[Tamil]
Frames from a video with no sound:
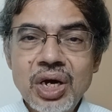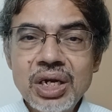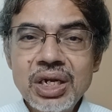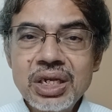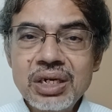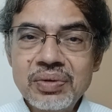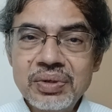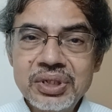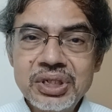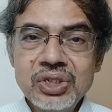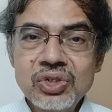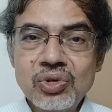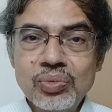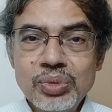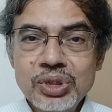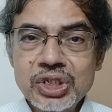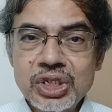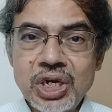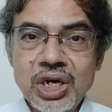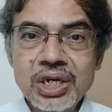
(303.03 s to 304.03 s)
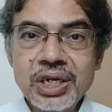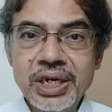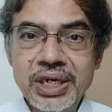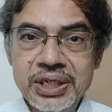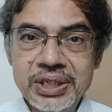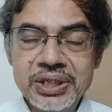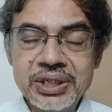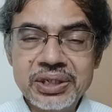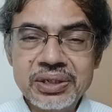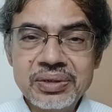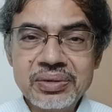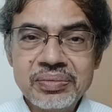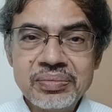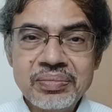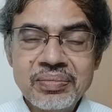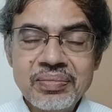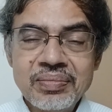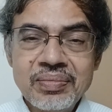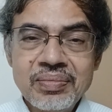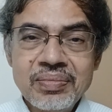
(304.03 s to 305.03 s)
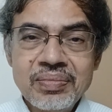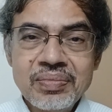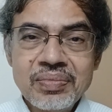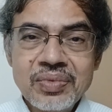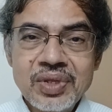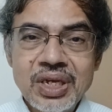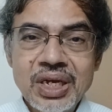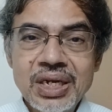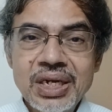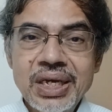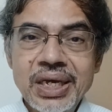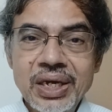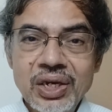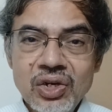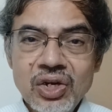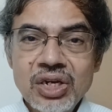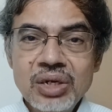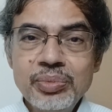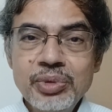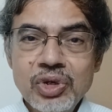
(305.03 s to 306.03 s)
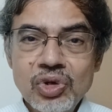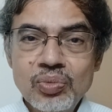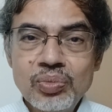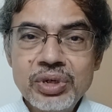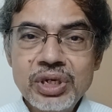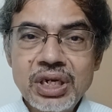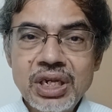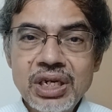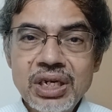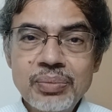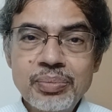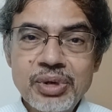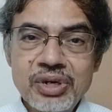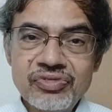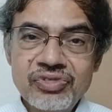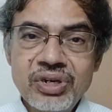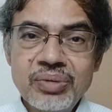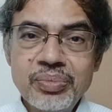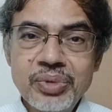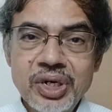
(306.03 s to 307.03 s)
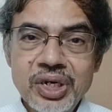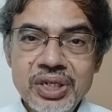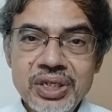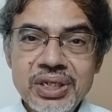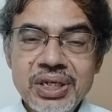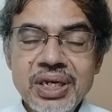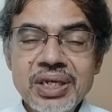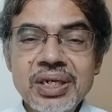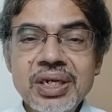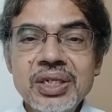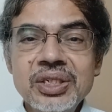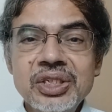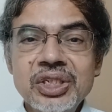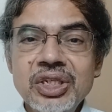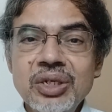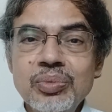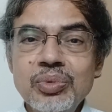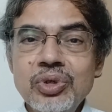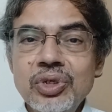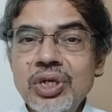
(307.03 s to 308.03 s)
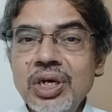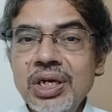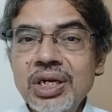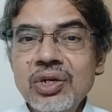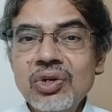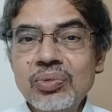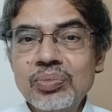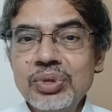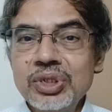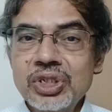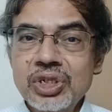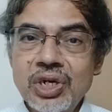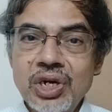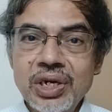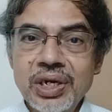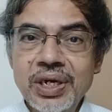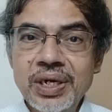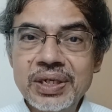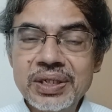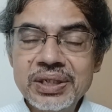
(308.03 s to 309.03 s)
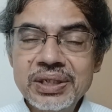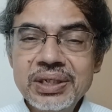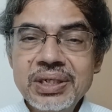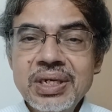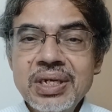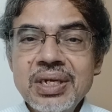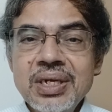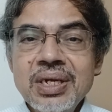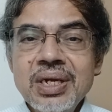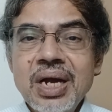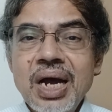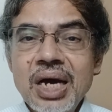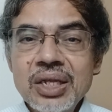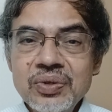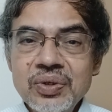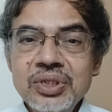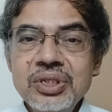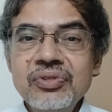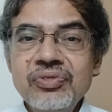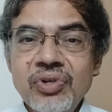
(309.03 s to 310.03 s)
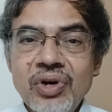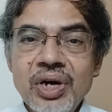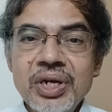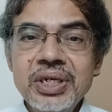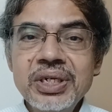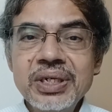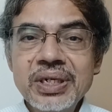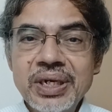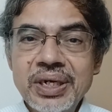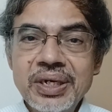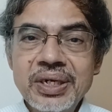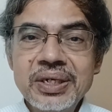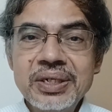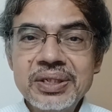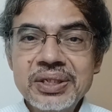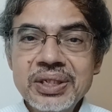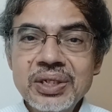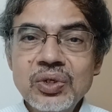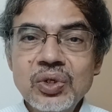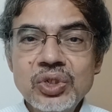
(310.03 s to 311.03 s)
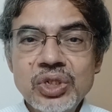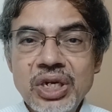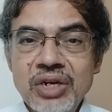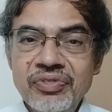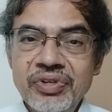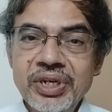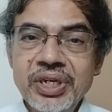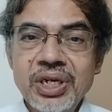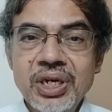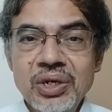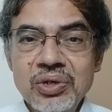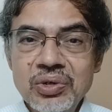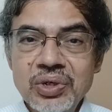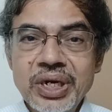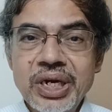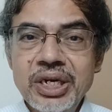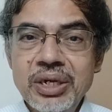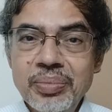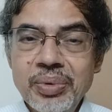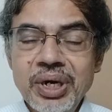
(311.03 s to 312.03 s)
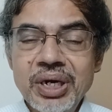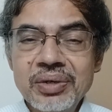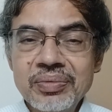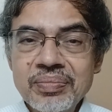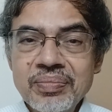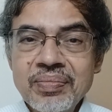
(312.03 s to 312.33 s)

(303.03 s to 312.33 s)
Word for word: டாலர் வந்து ரொம்ப ஸ்ட்ராங் ஆகிடுச்சு ஏன்னா எக்கானமி ரொம்ப நல்லா பர்ஃபார்ம் பண்ணுது அதனால் சிங்கப்பூர் டாலர் ரொம்ப ஸ்ட்ராங் ஆகிடுச்சு அது வந்து ஃபாரின் கண்ட்ரீஸ்க்கு கொஞ்சம் அஃபெக்ட் ஆகும் கண்டிப்பாக